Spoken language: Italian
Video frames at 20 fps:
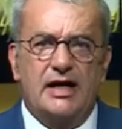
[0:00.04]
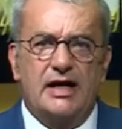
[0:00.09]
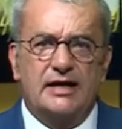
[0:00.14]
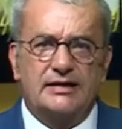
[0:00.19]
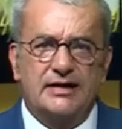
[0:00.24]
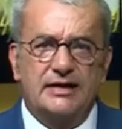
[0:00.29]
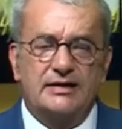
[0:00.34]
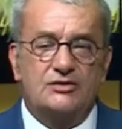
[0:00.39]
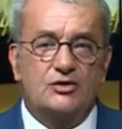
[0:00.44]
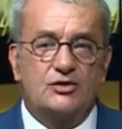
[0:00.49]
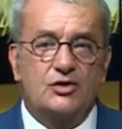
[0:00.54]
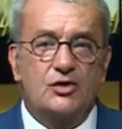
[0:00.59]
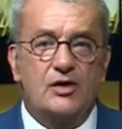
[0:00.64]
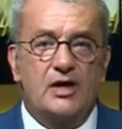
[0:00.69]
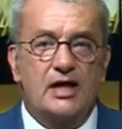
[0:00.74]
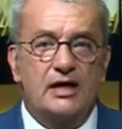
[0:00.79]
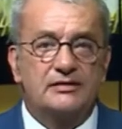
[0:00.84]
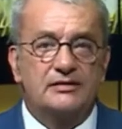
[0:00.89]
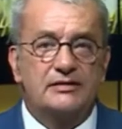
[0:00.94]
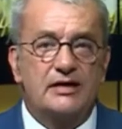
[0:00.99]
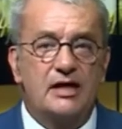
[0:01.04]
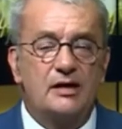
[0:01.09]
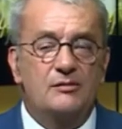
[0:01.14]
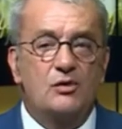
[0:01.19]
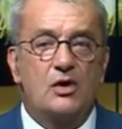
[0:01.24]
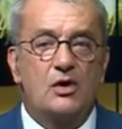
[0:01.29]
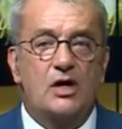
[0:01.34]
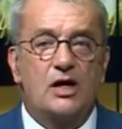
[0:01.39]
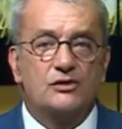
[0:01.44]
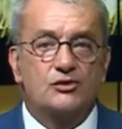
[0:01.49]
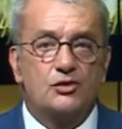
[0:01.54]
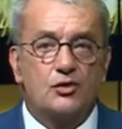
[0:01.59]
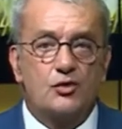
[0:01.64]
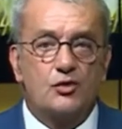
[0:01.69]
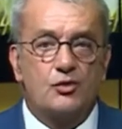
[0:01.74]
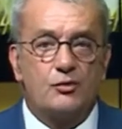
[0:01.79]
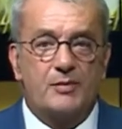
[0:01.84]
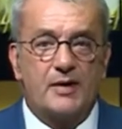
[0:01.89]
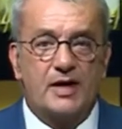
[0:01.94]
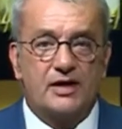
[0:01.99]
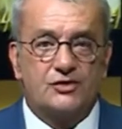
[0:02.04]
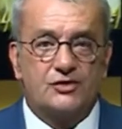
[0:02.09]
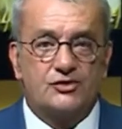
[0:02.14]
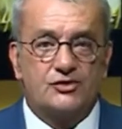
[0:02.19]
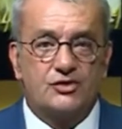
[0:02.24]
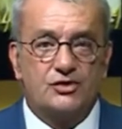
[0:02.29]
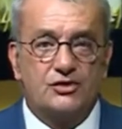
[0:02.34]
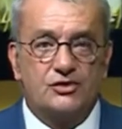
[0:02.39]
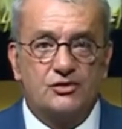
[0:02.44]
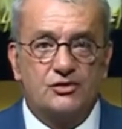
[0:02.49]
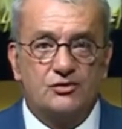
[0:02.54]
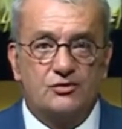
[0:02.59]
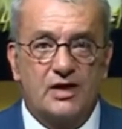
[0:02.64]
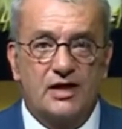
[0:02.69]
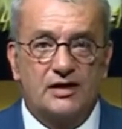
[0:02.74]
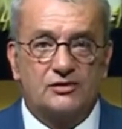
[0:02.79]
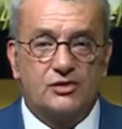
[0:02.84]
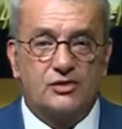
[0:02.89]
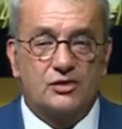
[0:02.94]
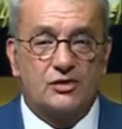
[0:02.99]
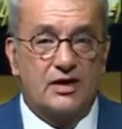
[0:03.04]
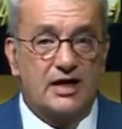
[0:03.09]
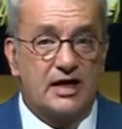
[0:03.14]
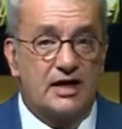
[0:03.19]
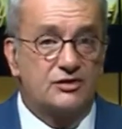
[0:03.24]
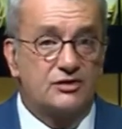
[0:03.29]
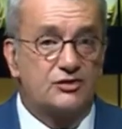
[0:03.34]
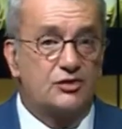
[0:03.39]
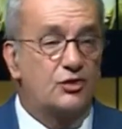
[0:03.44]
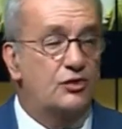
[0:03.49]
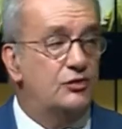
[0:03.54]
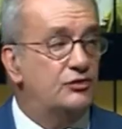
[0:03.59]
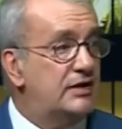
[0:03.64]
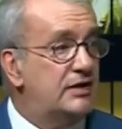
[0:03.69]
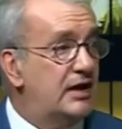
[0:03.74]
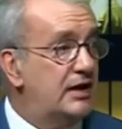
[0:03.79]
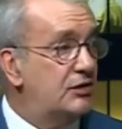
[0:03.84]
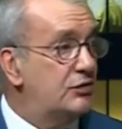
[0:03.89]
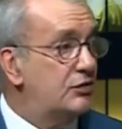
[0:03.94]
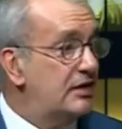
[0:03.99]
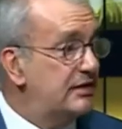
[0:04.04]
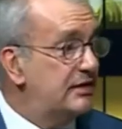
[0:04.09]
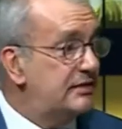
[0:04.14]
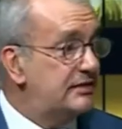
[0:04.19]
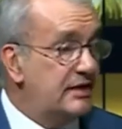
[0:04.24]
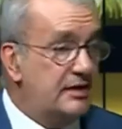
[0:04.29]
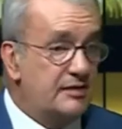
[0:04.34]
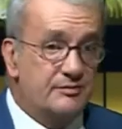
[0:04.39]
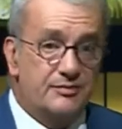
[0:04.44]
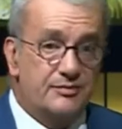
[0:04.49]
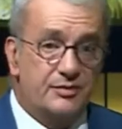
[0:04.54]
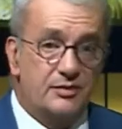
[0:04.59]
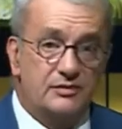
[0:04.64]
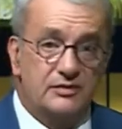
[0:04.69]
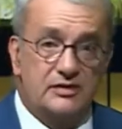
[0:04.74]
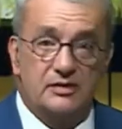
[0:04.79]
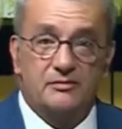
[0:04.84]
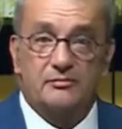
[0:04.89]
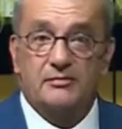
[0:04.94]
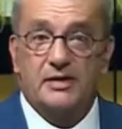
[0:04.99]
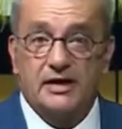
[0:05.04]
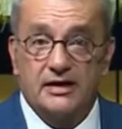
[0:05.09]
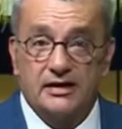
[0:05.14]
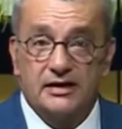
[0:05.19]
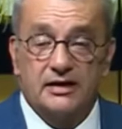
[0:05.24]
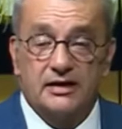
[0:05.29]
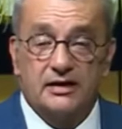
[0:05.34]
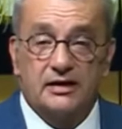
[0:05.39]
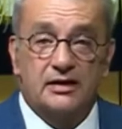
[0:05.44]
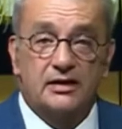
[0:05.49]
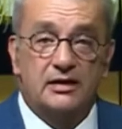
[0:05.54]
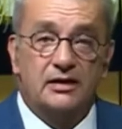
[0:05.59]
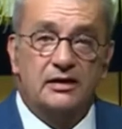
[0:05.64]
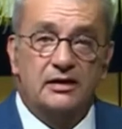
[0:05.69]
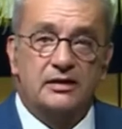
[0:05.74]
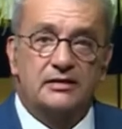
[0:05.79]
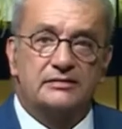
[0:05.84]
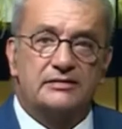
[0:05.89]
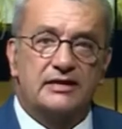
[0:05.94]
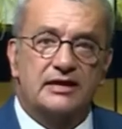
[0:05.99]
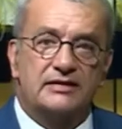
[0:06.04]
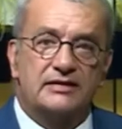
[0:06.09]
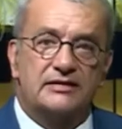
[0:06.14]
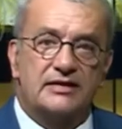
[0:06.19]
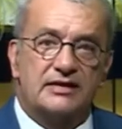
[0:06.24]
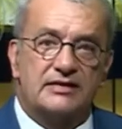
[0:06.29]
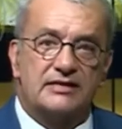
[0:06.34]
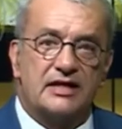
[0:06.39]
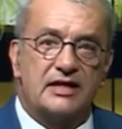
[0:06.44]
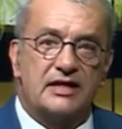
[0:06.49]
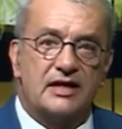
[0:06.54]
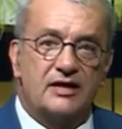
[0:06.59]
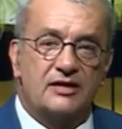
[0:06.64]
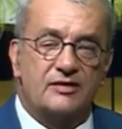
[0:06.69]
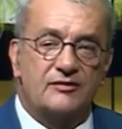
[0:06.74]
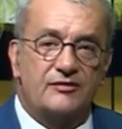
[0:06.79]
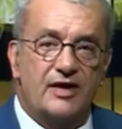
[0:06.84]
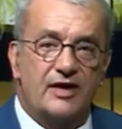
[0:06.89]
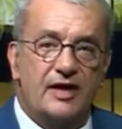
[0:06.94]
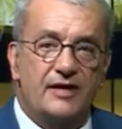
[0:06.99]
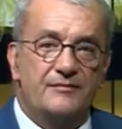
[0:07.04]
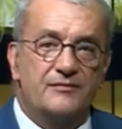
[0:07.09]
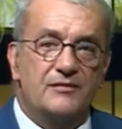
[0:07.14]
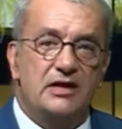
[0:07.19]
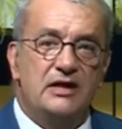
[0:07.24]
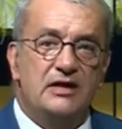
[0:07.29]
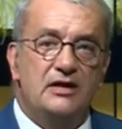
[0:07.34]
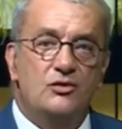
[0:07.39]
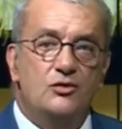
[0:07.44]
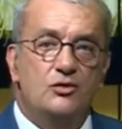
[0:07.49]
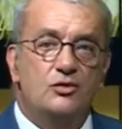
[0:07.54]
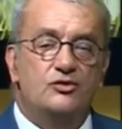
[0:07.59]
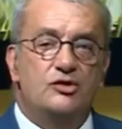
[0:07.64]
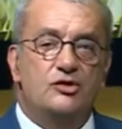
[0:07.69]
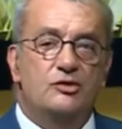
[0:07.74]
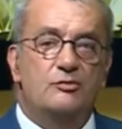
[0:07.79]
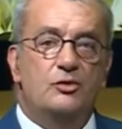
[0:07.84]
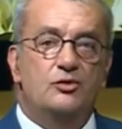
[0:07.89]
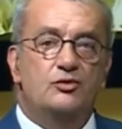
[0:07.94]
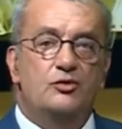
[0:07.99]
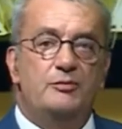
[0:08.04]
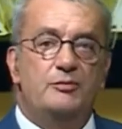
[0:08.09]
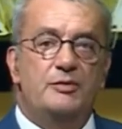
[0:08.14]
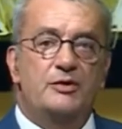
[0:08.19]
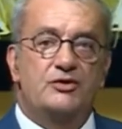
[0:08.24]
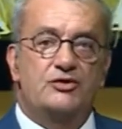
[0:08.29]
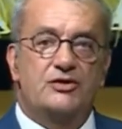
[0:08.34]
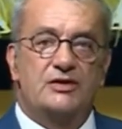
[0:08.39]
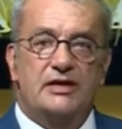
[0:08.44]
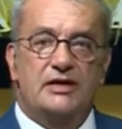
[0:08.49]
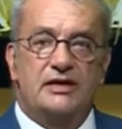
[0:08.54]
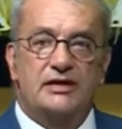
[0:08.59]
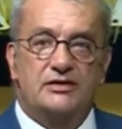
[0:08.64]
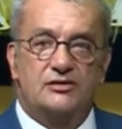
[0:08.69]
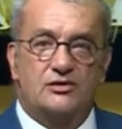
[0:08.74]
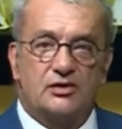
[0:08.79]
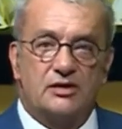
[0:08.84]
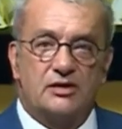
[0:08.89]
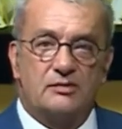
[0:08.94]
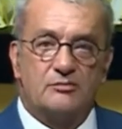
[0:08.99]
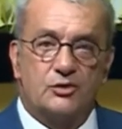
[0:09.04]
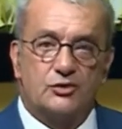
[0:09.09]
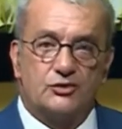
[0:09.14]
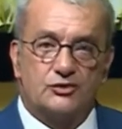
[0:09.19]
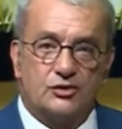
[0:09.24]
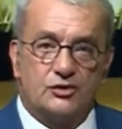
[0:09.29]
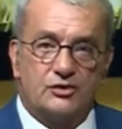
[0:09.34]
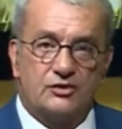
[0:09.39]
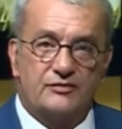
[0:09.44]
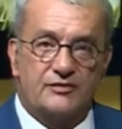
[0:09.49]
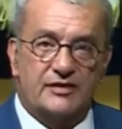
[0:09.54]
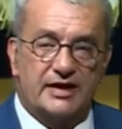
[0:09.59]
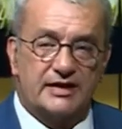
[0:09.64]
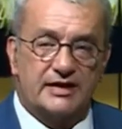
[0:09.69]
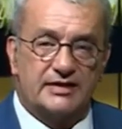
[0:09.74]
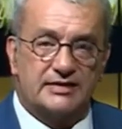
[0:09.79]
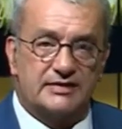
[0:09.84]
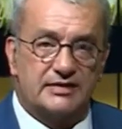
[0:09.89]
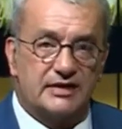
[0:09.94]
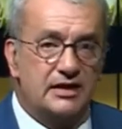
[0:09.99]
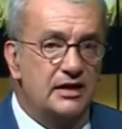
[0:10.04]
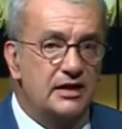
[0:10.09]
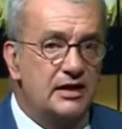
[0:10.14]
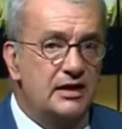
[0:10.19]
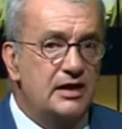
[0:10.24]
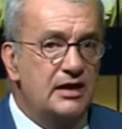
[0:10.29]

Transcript: Adesso andiamo ad occuparci di un altro caso lontano nel tempo, di ben 36 anni fa, l'ultimo duplice delitto del mostro di Firenze